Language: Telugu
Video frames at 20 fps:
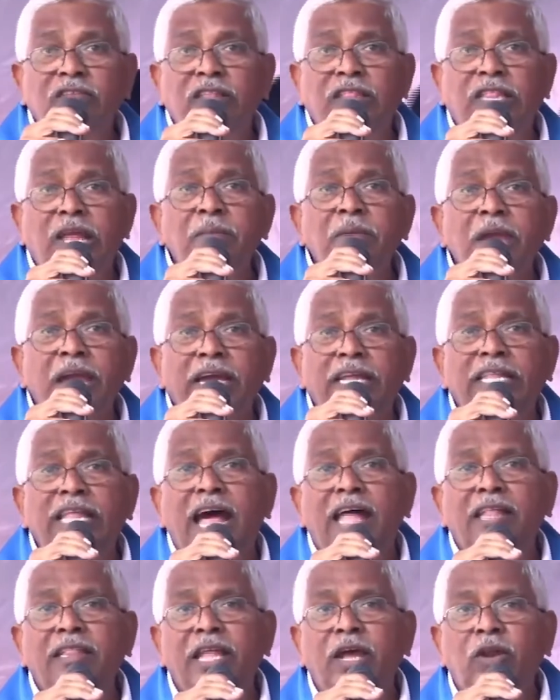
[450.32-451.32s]
సిద్ధమే
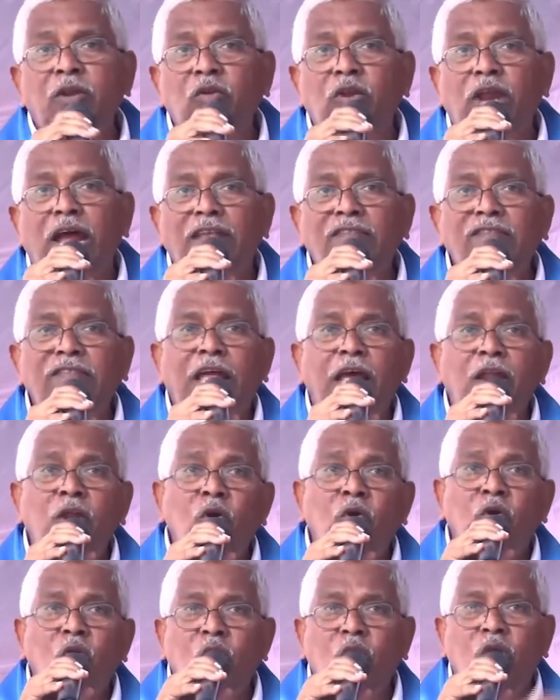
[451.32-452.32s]
కదా అందరూ రాస్తా
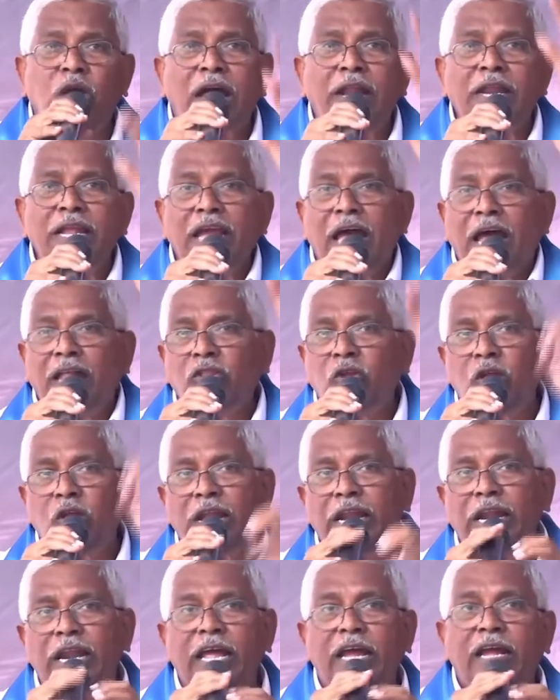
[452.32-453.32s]
రోకోకు కానీ
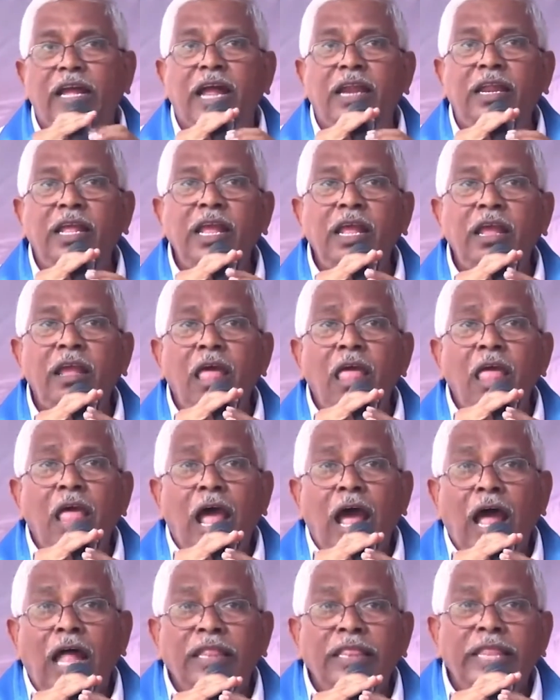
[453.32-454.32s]
ఆందోళనలకు కానీ
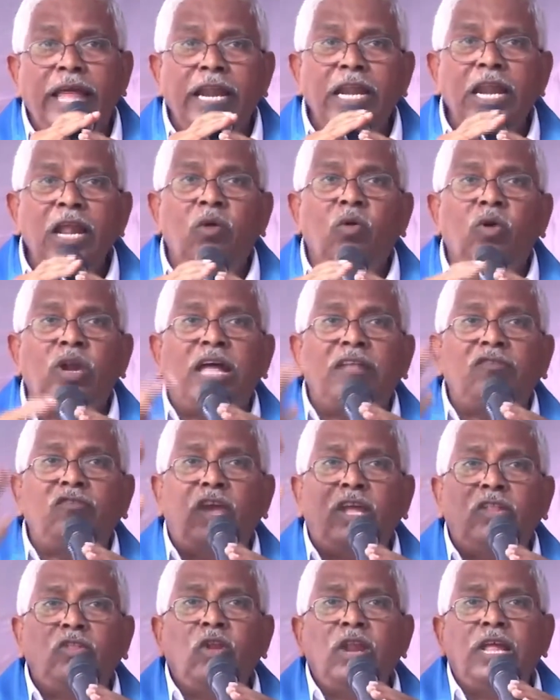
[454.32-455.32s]
అందరినీ కూడా
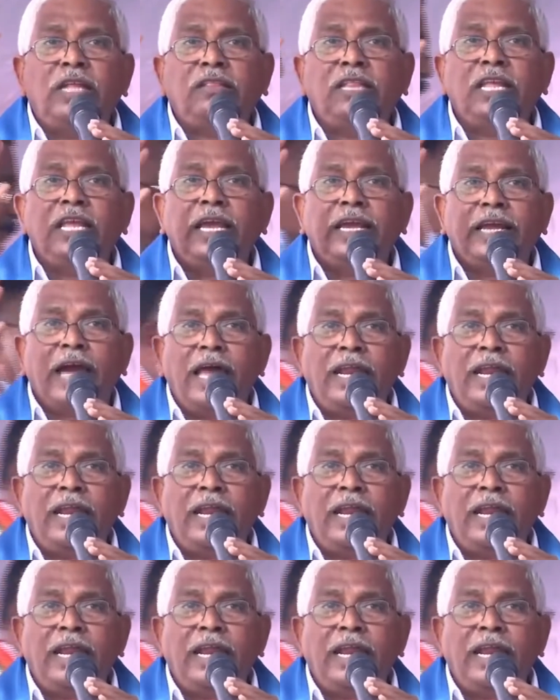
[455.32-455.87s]
చేతులెత్తి ఈ